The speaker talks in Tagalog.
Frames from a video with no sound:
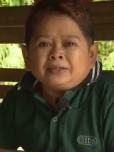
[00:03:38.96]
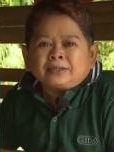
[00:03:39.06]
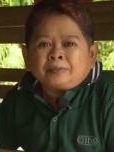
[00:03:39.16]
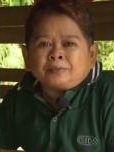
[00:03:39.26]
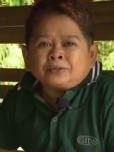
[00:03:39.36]

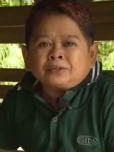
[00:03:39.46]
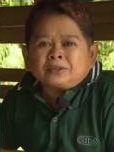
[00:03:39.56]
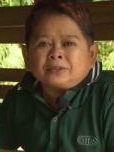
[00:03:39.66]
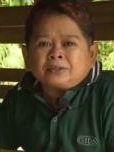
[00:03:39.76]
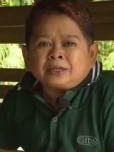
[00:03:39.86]
Tapos
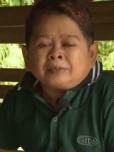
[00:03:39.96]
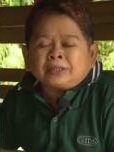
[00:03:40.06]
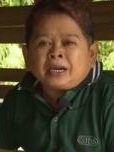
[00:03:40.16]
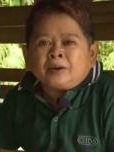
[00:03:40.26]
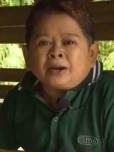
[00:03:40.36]

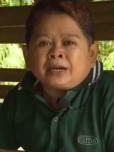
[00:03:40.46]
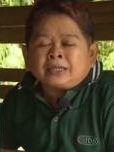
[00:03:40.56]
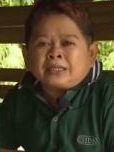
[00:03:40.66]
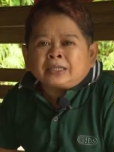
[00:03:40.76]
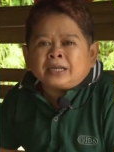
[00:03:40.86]
kaming dalawa lang
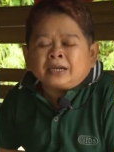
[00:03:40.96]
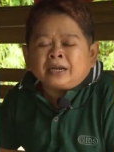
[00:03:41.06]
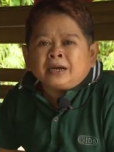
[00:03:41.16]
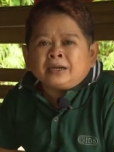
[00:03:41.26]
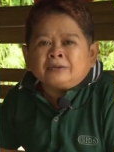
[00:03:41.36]
natitira
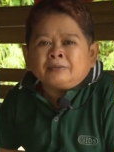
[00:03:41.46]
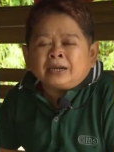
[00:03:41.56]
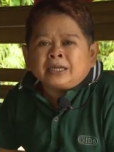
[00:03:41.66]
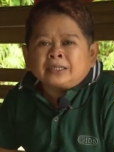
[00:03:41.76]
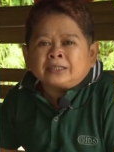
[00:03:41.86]
na ano
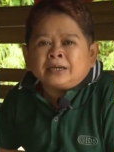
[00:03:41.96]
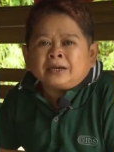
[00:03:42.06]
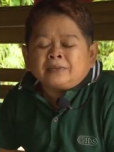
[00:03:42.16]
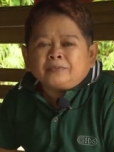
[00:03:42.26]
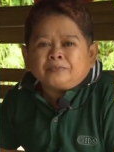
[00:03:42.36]
maliit na